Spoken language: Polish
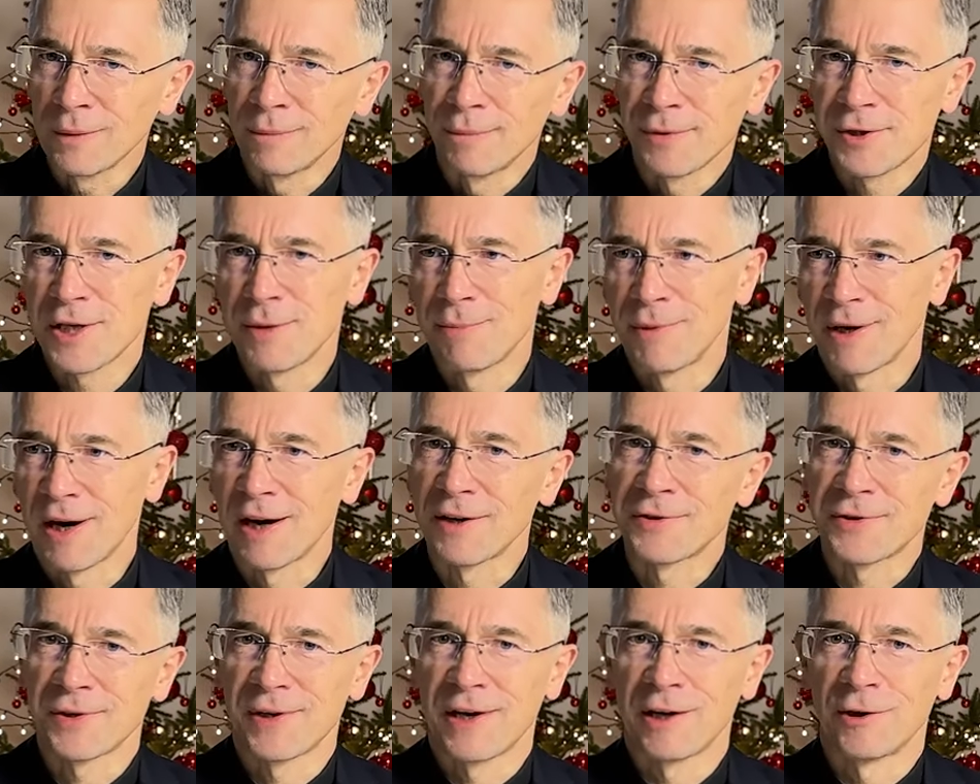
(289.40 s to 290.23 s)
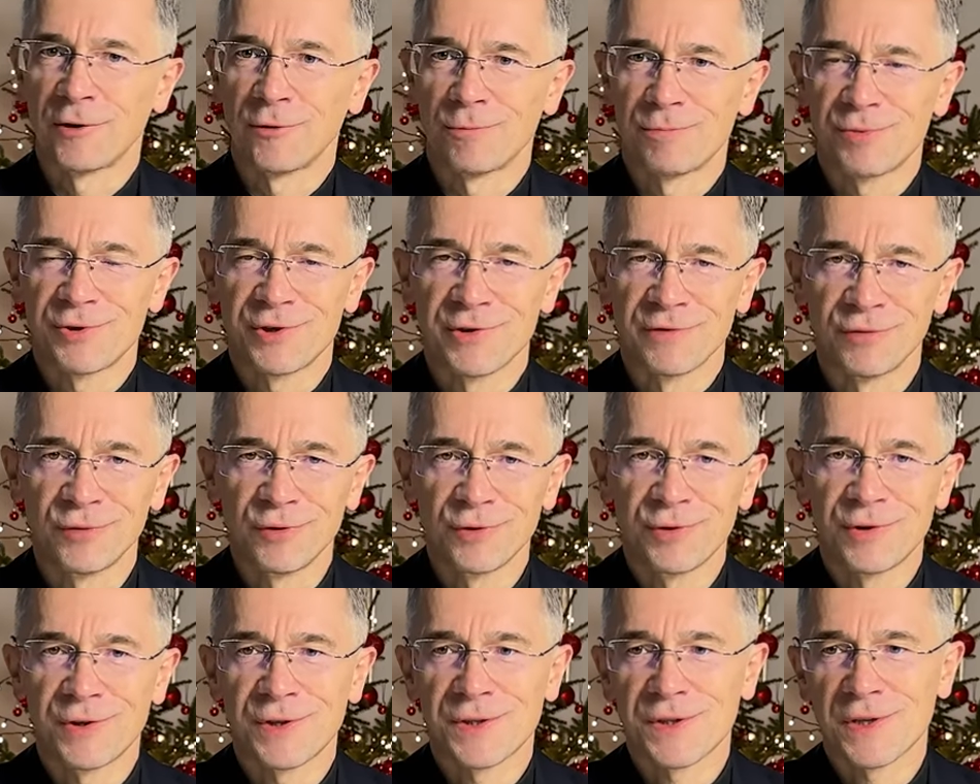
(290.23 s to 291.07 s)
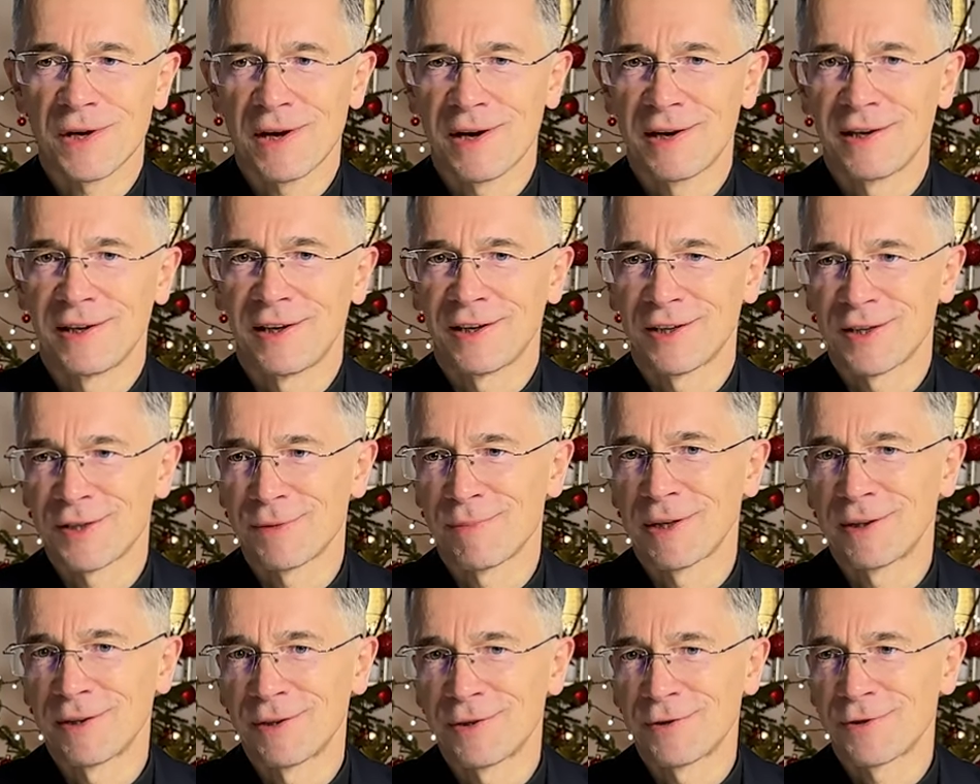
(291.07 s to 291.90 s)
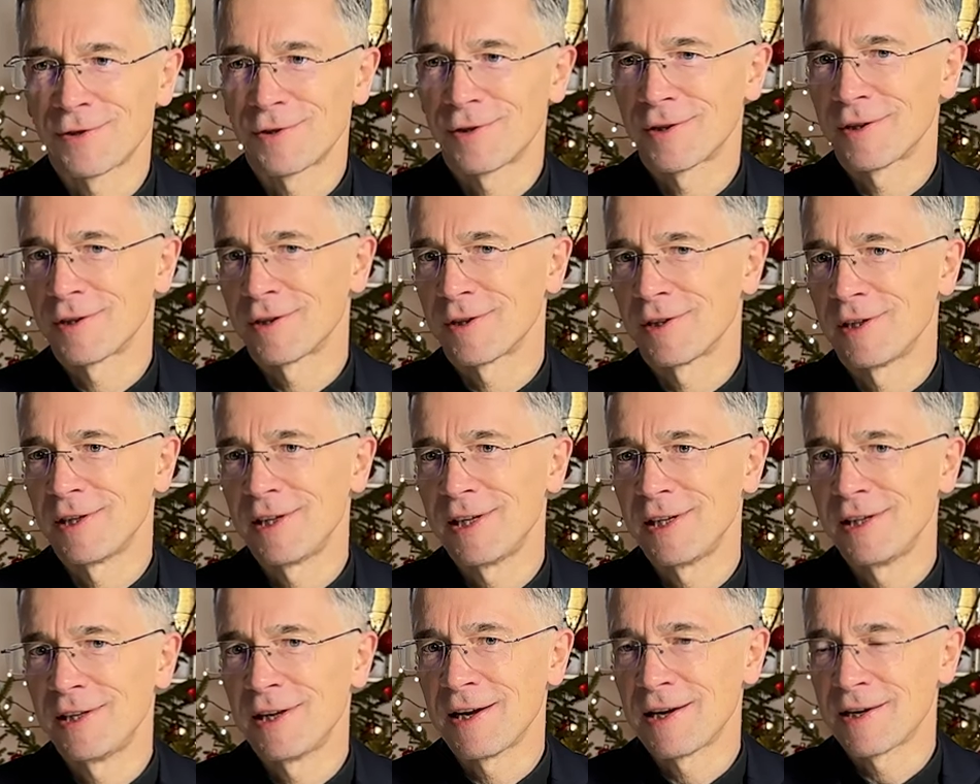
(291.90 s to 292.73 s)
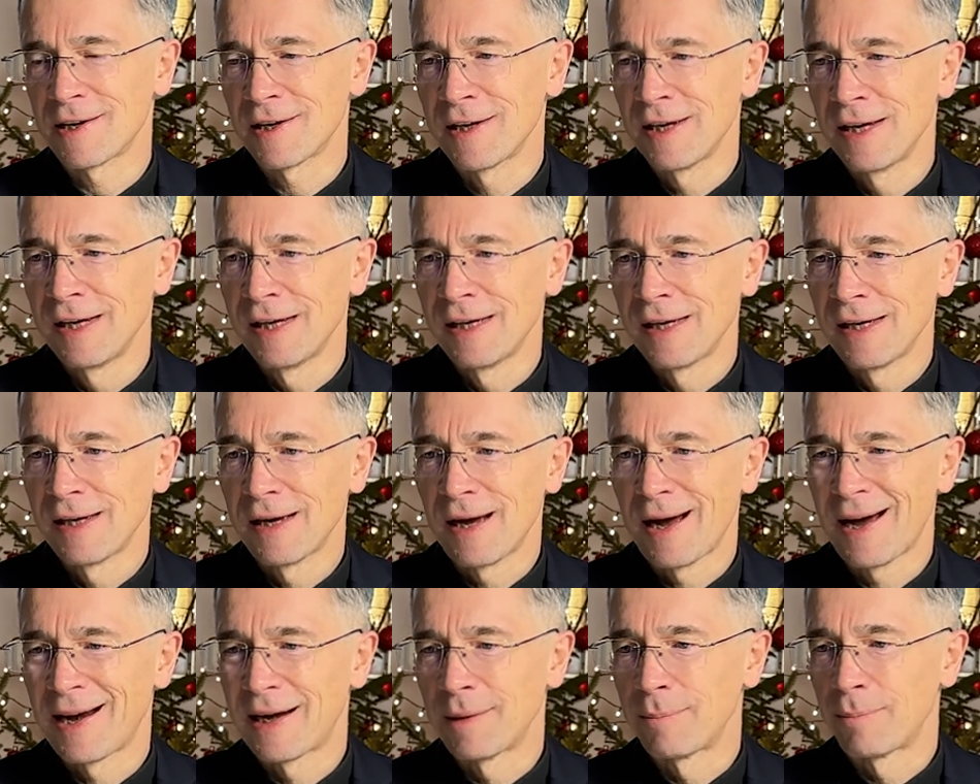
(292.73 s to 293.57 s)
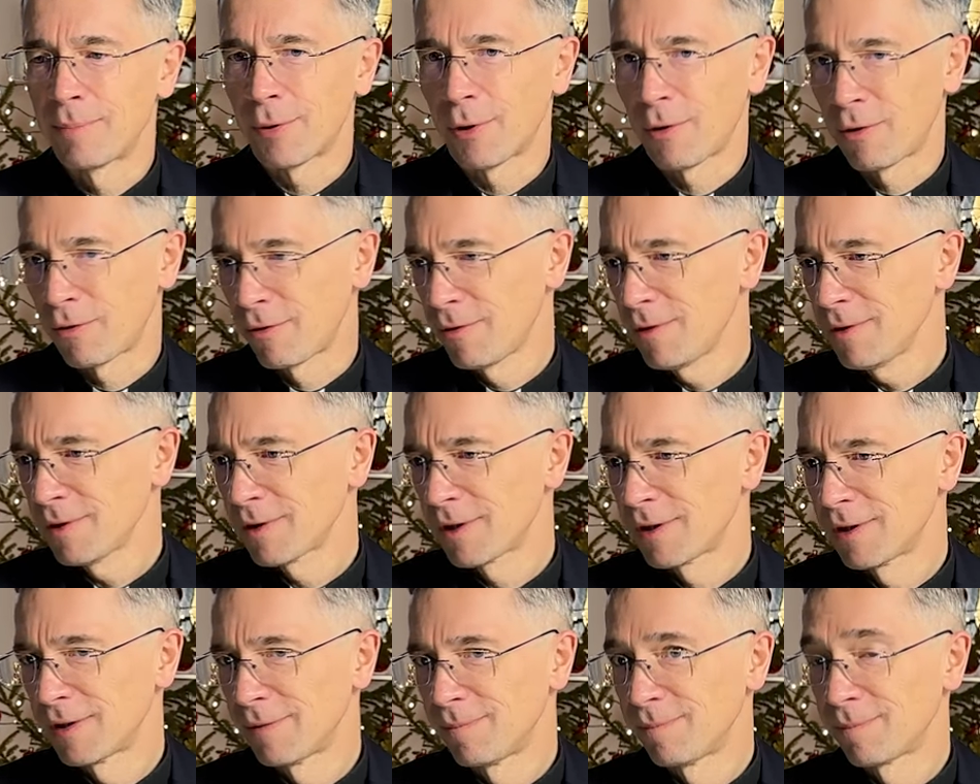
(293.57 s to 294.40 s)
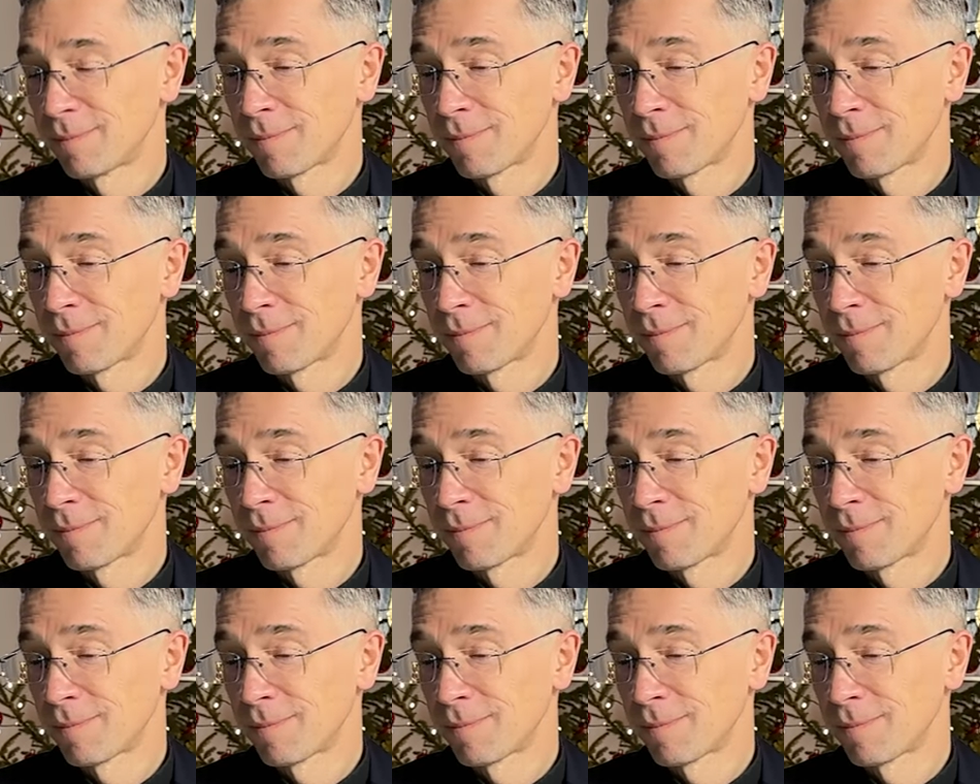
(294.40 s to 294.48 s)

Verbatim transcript: myślimy raczej jako przywódca, charyzmatyczny lider, ale prorok?